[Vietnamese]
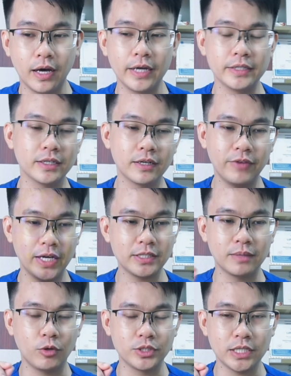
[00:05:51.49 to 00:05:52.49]
Đấy, những cái ve
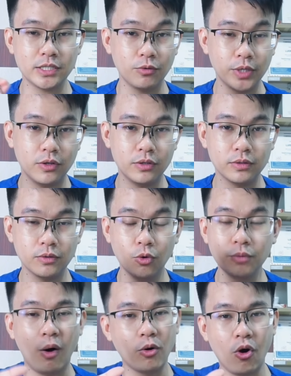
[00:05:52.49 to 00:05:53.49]
giận bọ chét sau khi nó
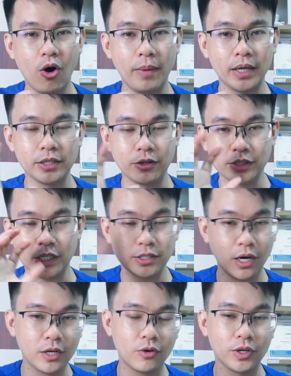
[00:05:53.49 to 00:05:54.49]
hút máu no mà thì nó sẽ
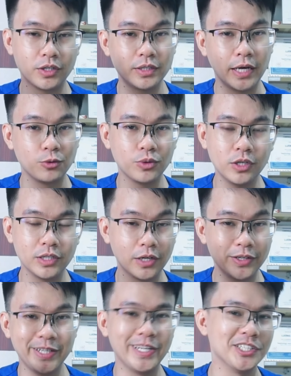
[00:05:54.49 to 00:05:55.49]
rời khỏi cơ thể thú cưng để
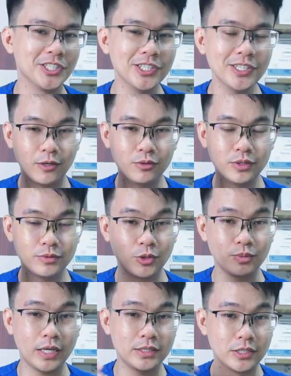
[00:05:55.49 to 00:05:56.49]
nó đi đẻ trứng. Nếu như
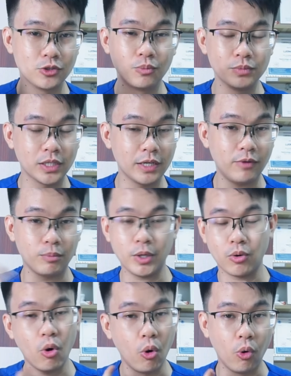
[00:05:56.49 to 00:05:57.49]
chúng ta chỉ dùng những cái vòng
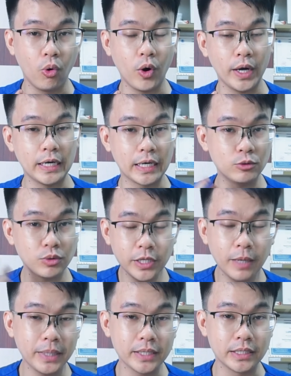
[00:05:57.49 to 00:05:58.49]
đeo cổ hay là cái thuốc
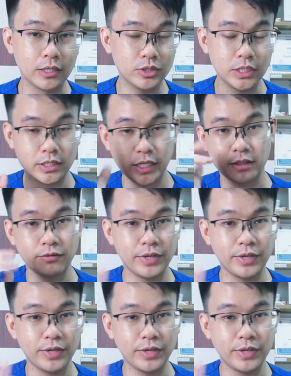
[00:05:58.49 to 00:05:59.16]
tiêm ấy thì nó chỉ diệt được